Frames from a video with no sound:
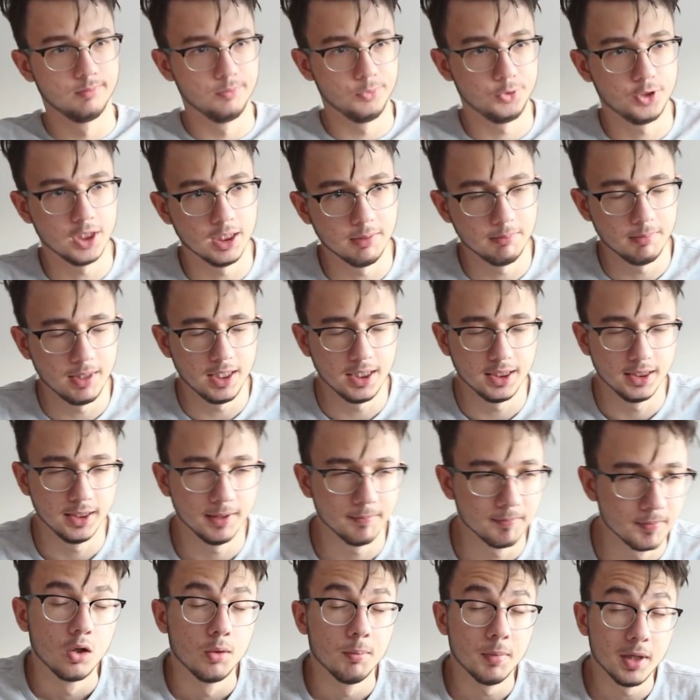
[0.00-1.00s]

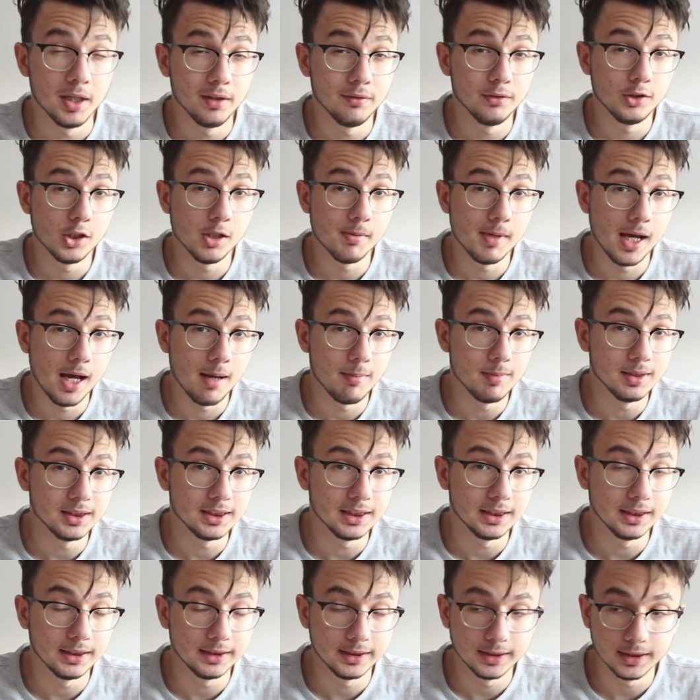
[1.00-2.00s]
Mükemmeldi. Umarım videoyu
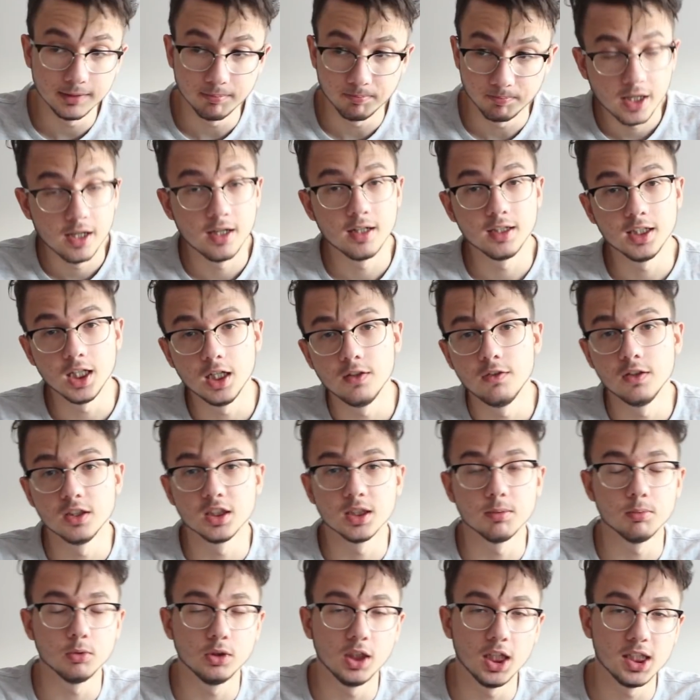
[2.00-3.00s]
beğenmişsinizdir. Eğer daha
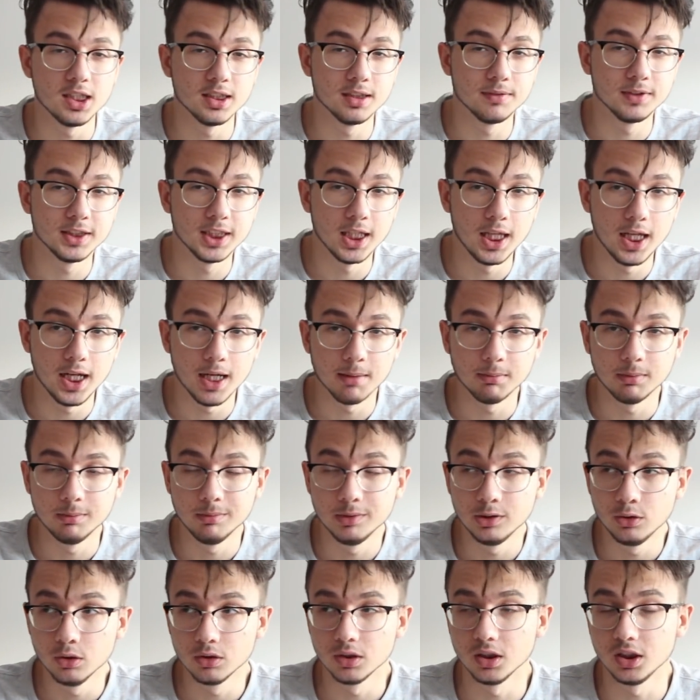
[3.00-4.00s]
fazla bu tarz bir şeyler
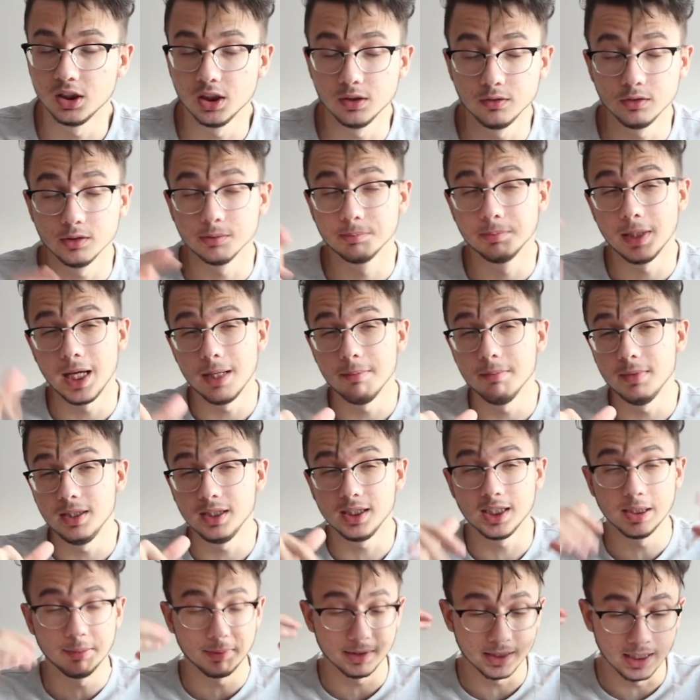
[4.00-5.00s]
yapmamı istiyorsanız aşağıdan videoyu
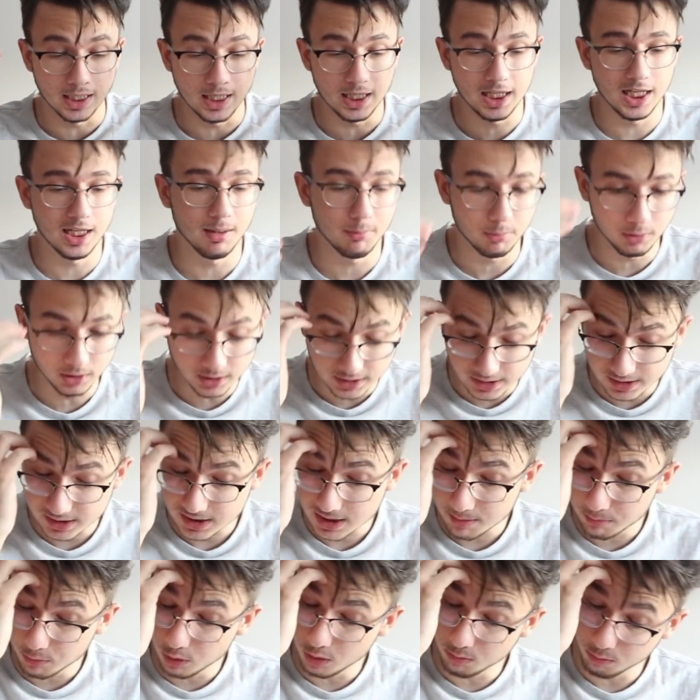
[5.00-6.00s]
beğenmeyi, kanalıma hala
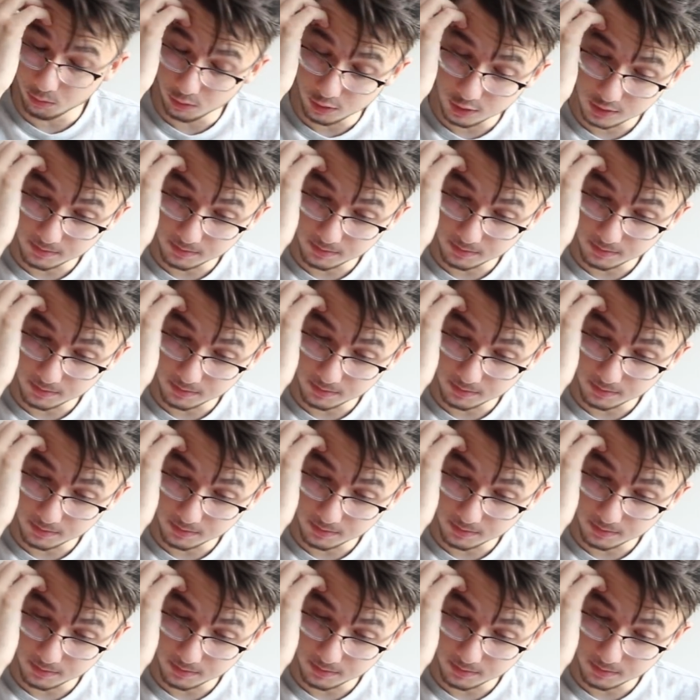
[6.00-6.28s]
aboneyseniz abone olmayı